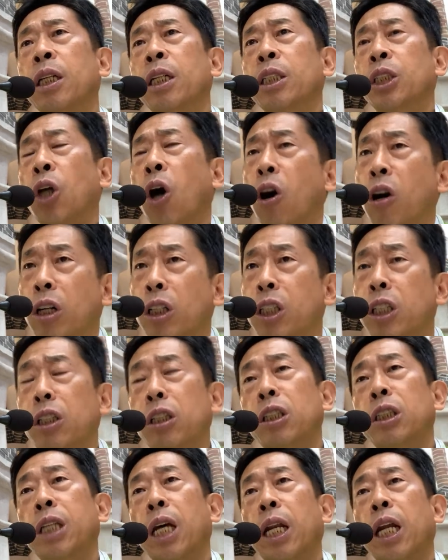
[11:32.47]

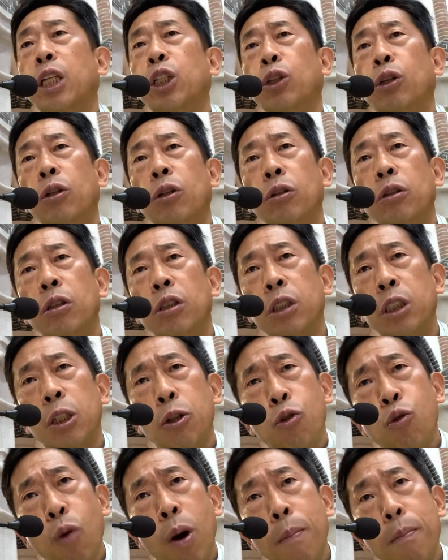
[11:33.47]
정신은 사라지고
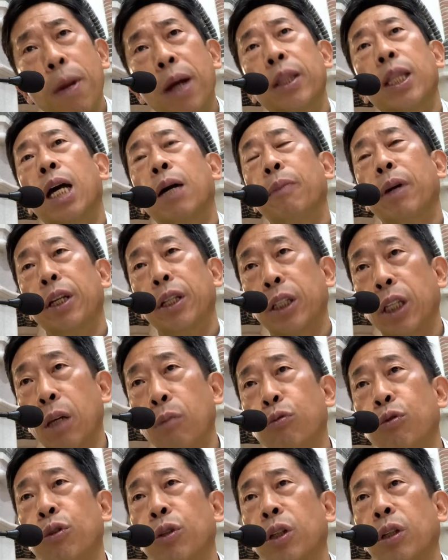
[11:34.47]
습관만 남아 있는 게
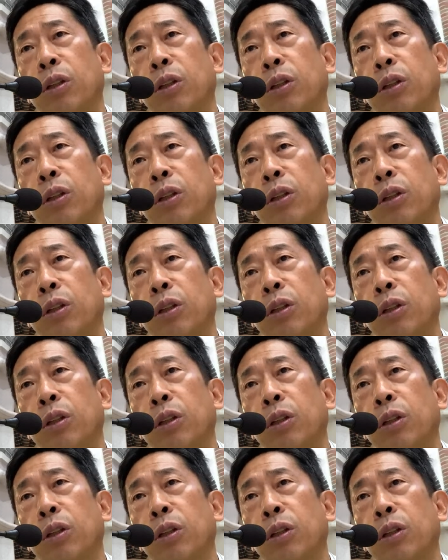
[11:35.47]
문제.